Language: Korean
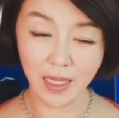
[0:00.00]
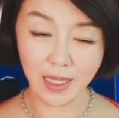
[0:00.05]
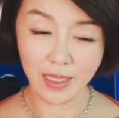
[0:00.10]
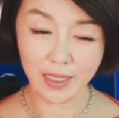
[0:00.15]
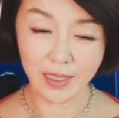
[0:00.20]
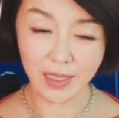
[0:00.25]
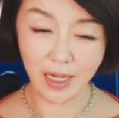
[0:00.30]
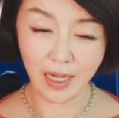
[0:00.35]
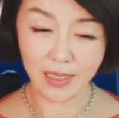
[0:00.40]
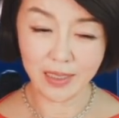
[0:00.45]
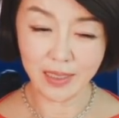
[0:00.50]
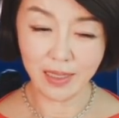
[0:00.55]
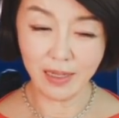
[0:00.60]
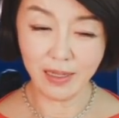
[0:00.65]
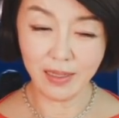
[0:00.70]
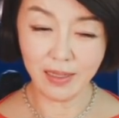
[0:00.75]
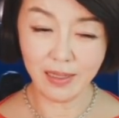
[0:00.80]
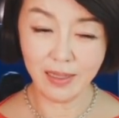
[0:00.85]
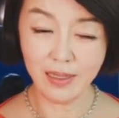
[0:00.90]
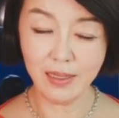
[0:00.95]

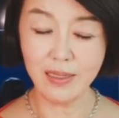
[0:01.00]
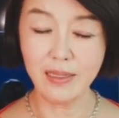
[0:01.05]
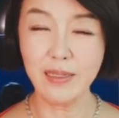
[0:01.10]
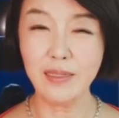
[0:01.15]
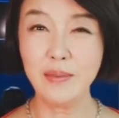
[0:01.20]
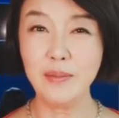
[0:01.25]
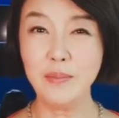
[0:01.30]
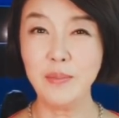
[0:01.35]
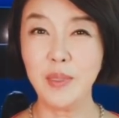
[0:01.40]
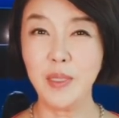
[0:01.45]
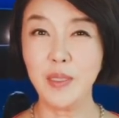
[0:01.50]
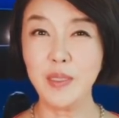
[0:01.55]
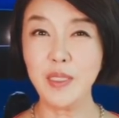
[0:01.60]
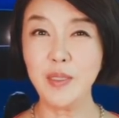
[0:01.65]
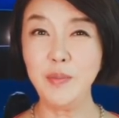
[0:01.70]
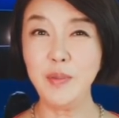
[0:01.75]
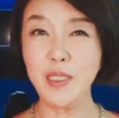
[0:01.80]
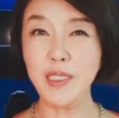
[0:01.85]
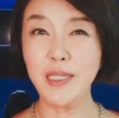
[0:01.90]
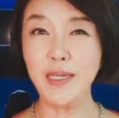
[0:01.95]
그래서 뭐
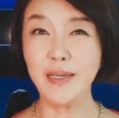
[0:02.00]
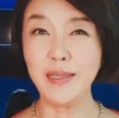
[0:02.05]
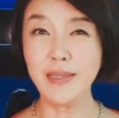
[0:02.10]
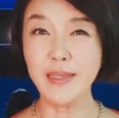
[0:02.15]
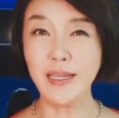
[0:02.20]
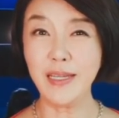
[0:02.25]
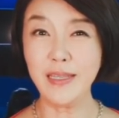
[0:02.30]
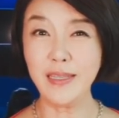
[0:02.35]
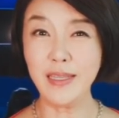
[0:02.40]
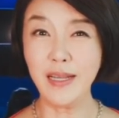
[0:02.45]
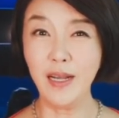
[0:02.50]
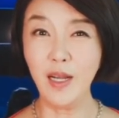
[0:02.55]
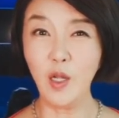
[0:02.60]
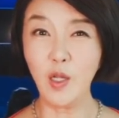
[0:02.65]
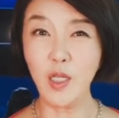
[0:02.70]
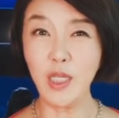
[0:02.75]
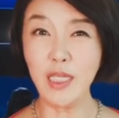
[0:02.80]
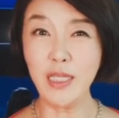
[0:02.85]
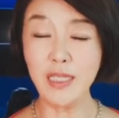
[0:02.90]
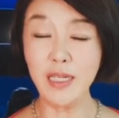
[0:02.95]
심지어 어떤
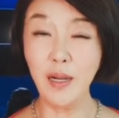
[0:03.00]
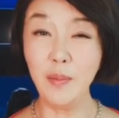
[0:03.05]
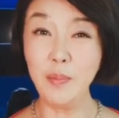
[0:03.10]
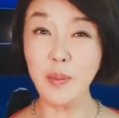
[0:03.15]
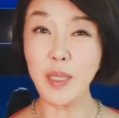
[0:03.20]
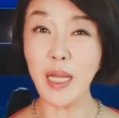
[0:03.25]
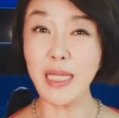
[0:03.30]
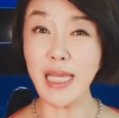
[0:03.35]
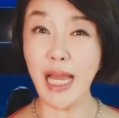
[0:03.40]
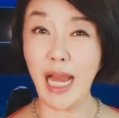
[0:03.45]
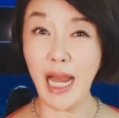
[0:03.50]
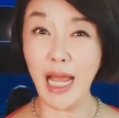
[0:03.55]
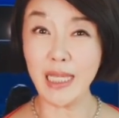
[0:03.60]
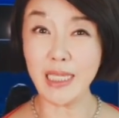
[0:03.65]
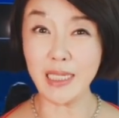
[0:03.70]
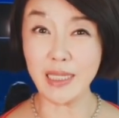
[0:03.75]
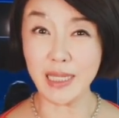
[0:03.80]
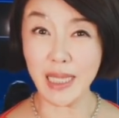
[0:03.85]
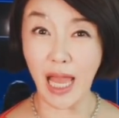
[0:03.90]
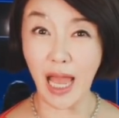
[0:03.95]
언론은 트럼프가
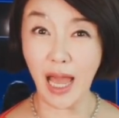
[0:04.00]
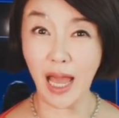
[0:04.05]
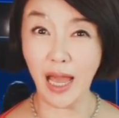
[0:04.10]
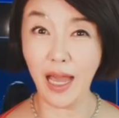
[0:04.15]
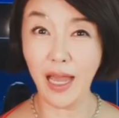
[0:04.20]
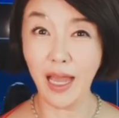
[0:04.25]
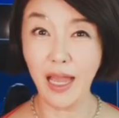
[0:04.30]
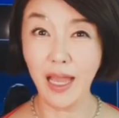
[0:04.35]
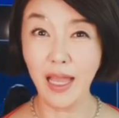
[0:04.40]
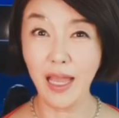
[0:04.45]
달라졌다